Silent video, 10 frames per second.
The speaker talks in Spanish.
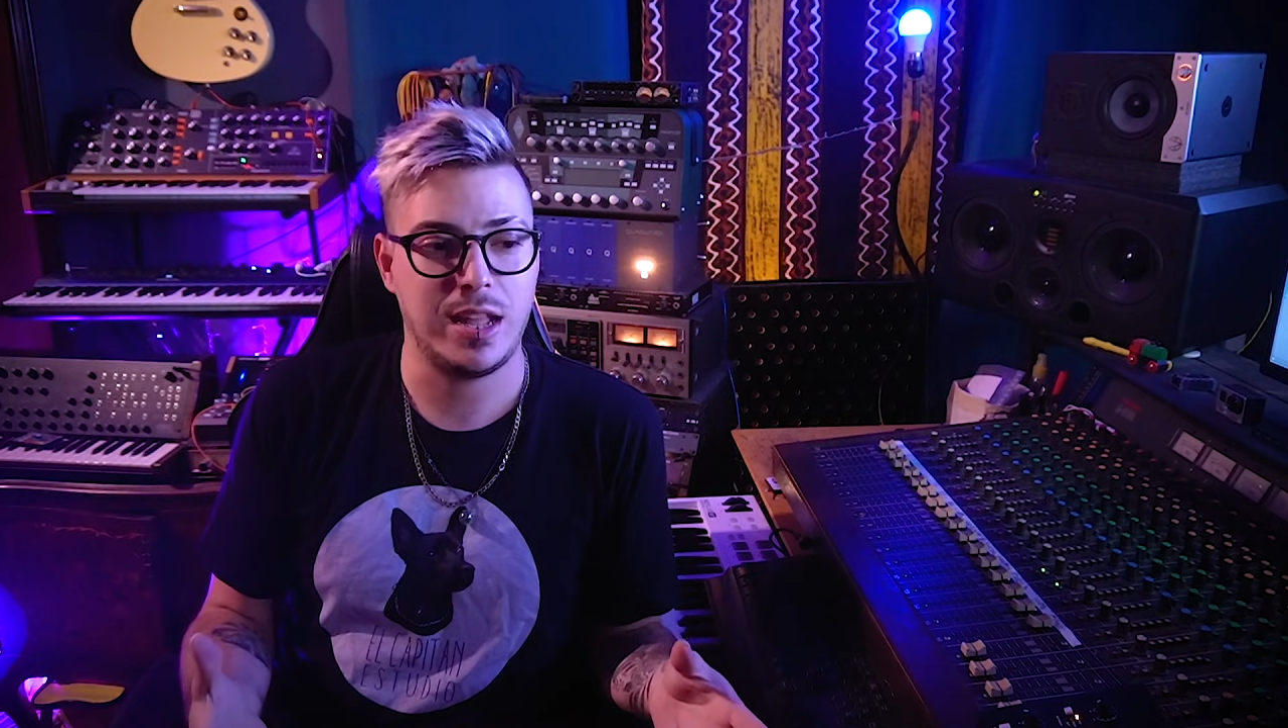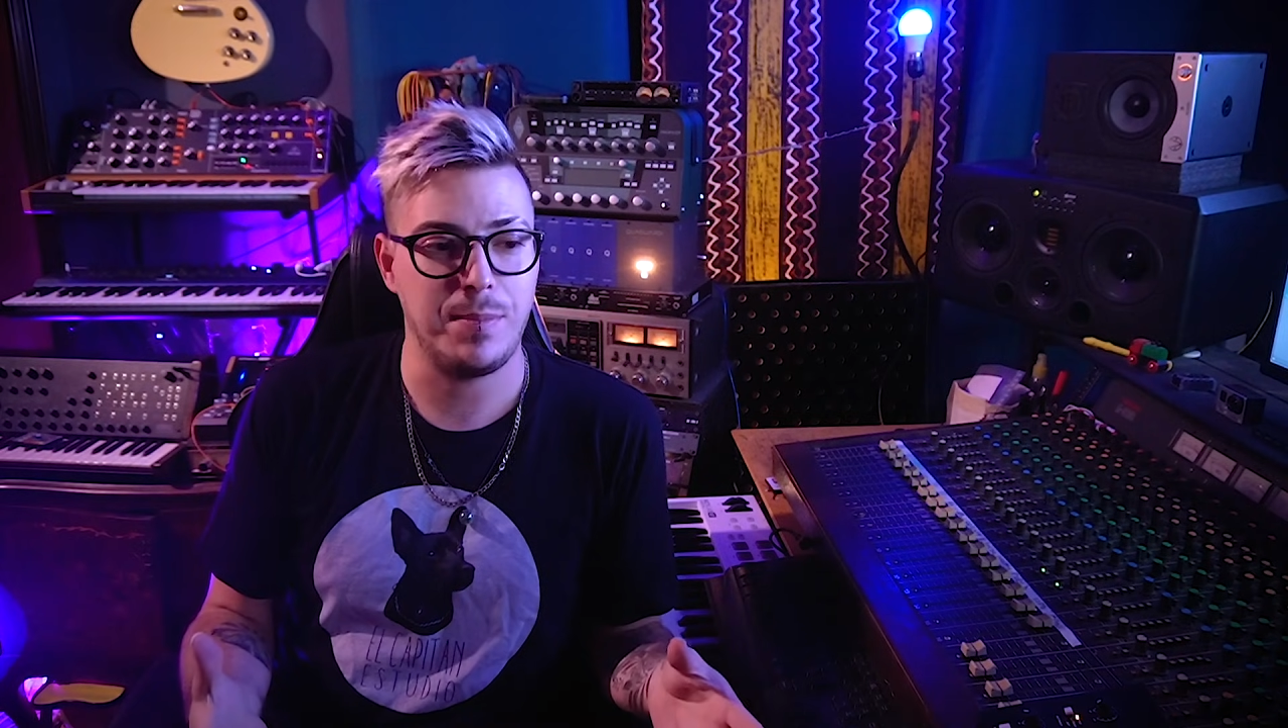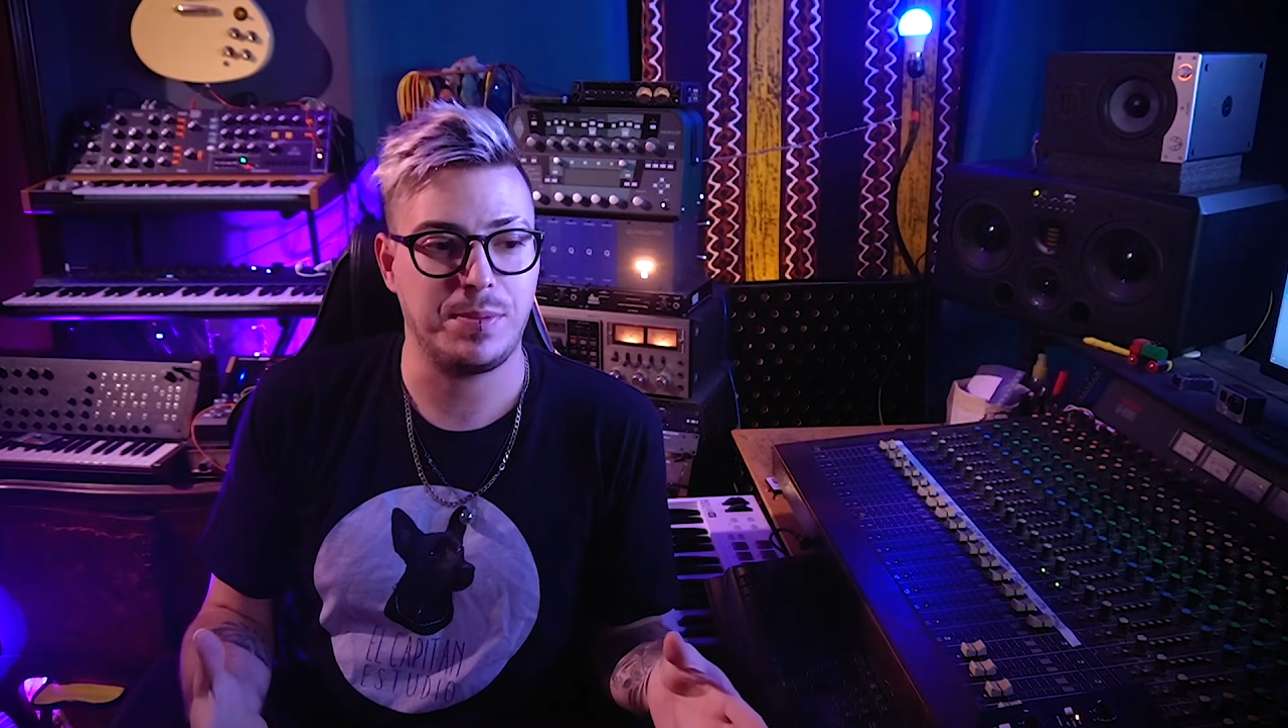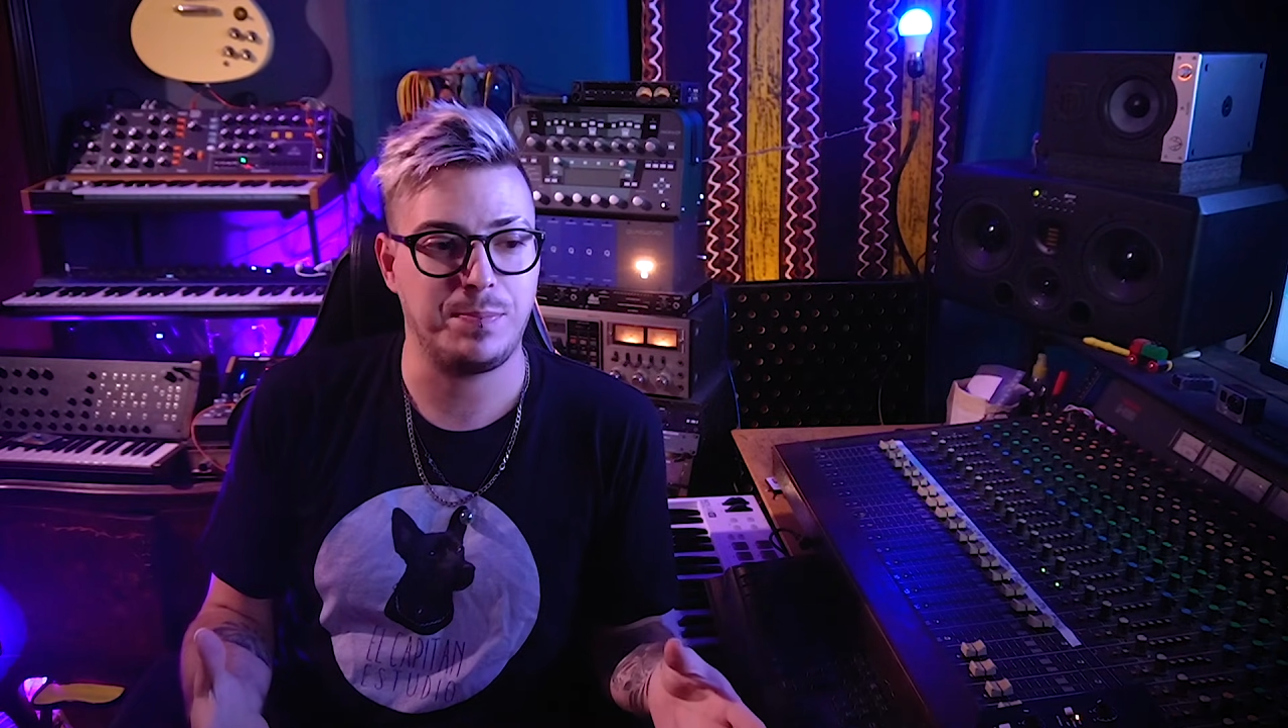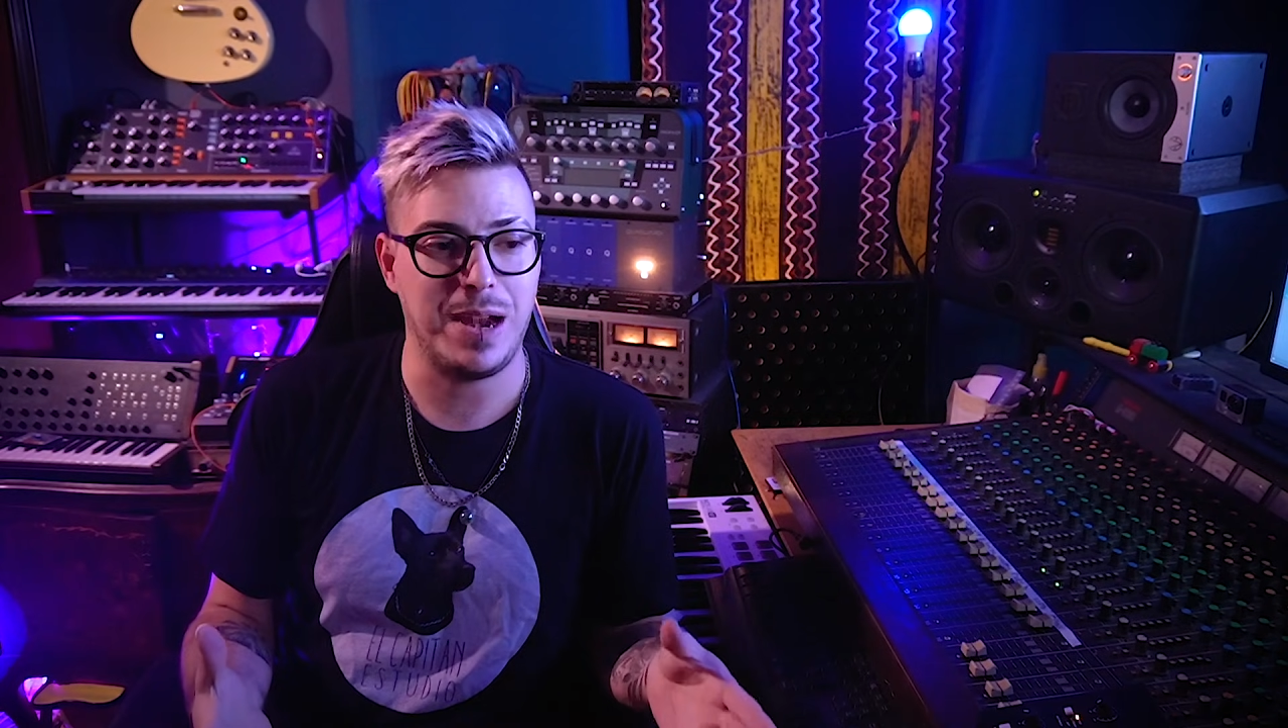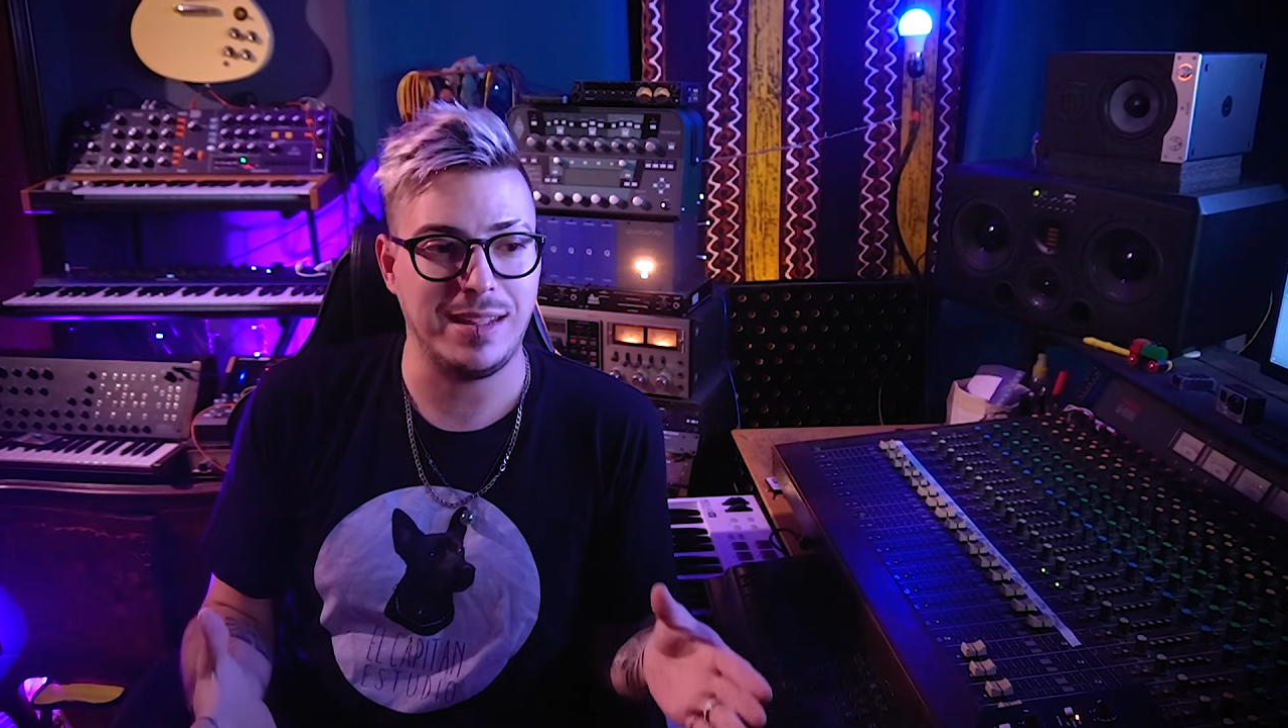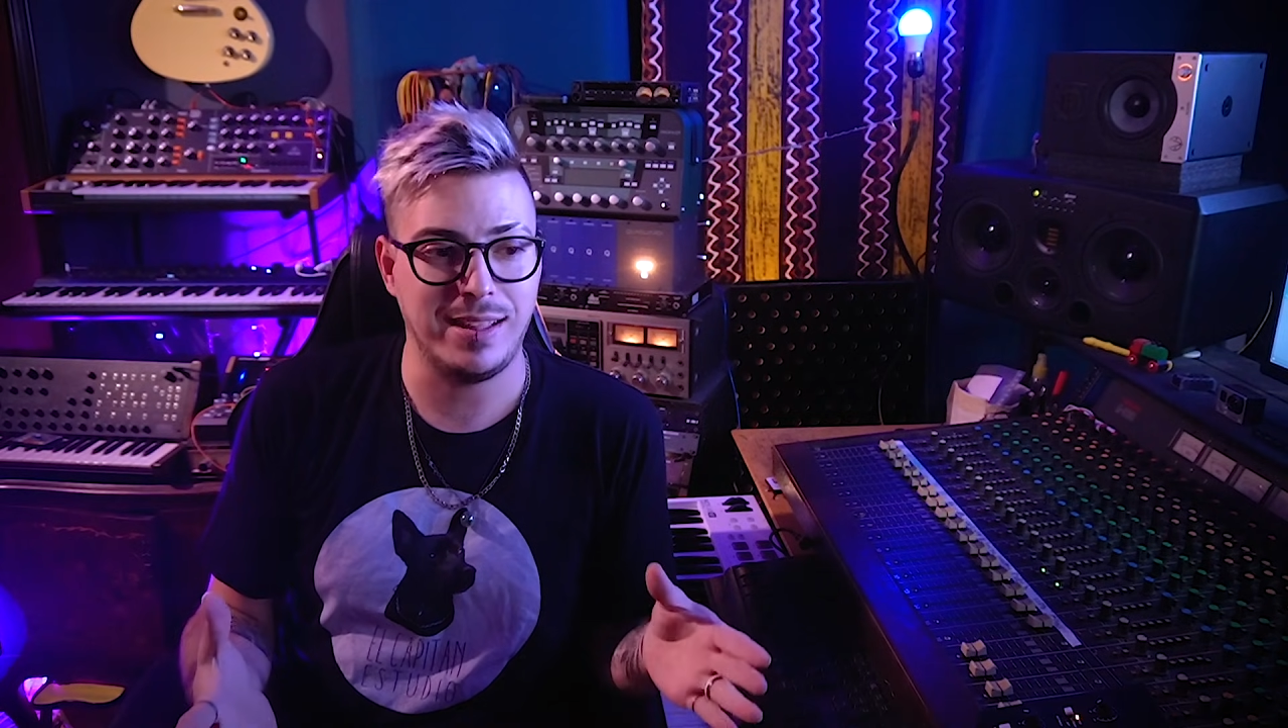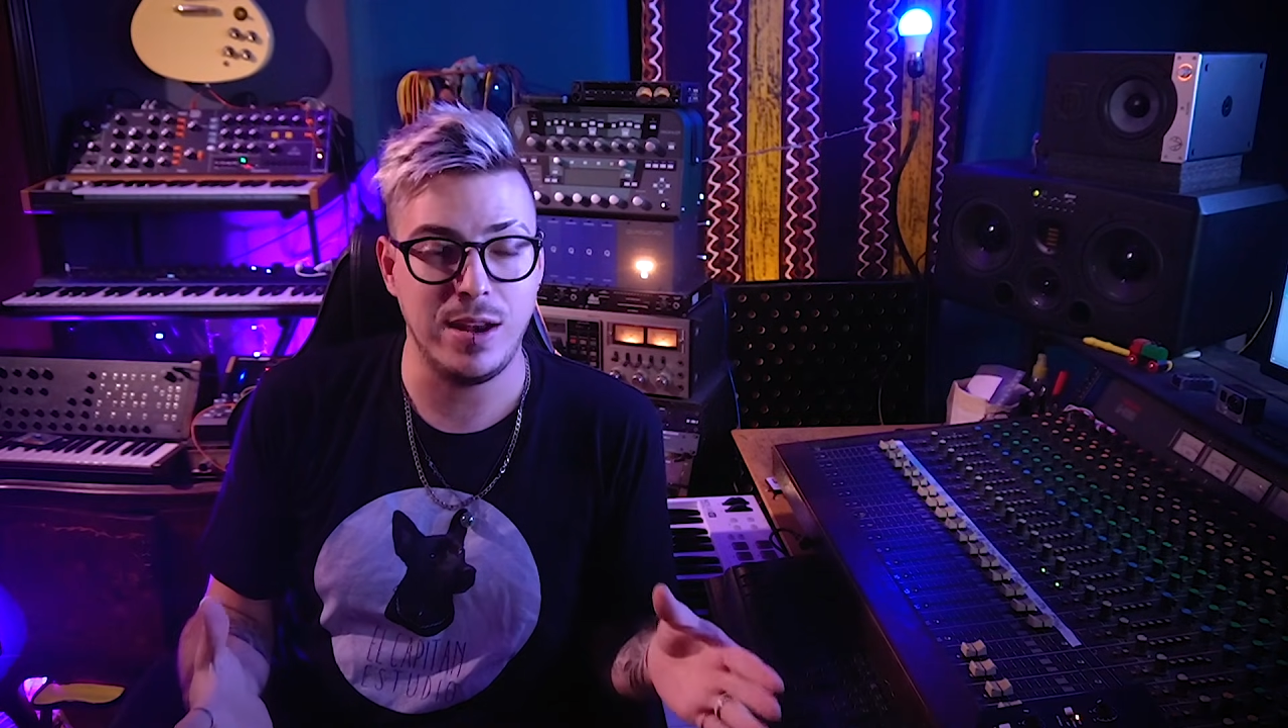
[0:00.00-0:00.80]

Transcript: que para que se